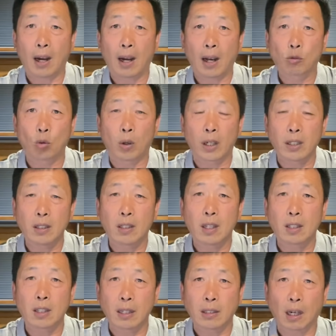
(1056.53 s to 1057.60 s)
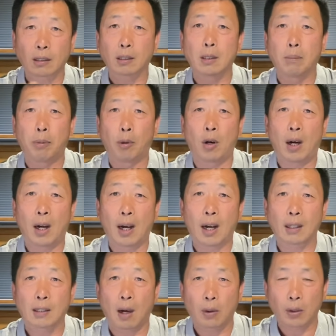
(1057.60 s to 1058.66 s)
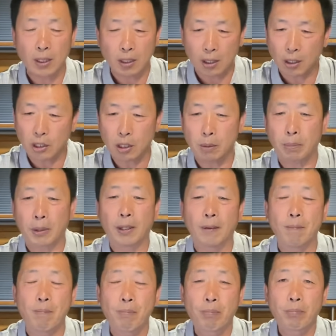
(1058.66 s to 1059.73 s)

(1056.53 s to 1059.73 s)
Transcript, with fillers: 还做了一些现场直播啊，搞了一些视频。